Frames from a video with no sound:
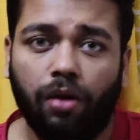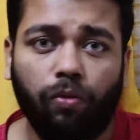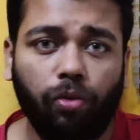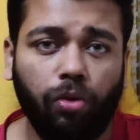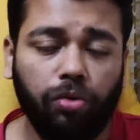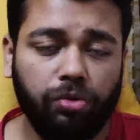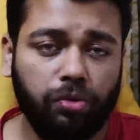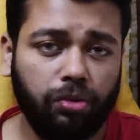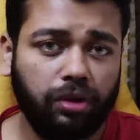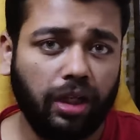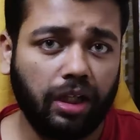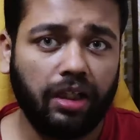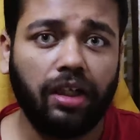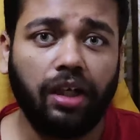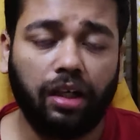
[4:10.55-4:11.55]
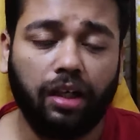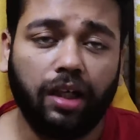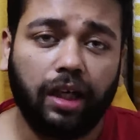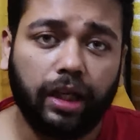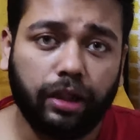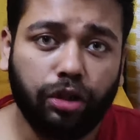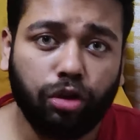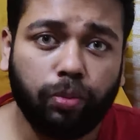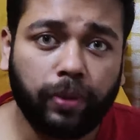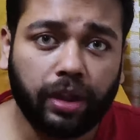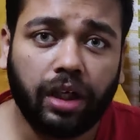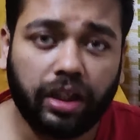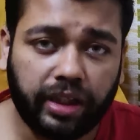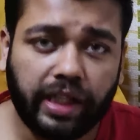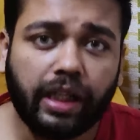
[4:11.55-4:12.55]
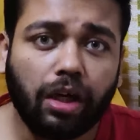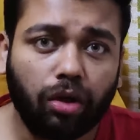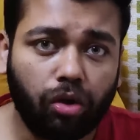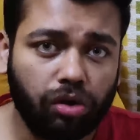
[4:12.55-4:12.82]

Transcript: वो देखिए एल्यूमिनाटी का